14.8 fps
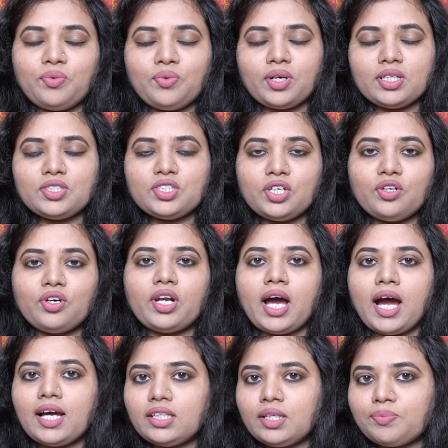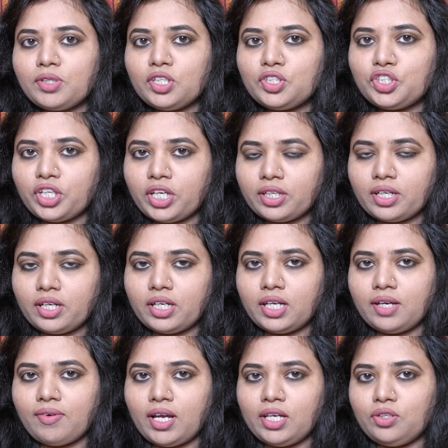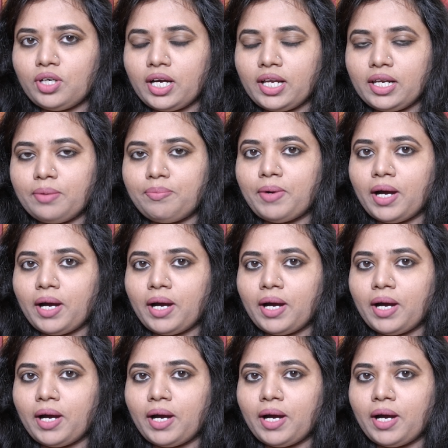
हूं कंचन और आज आपके शेयर करने वाली हूँ कलर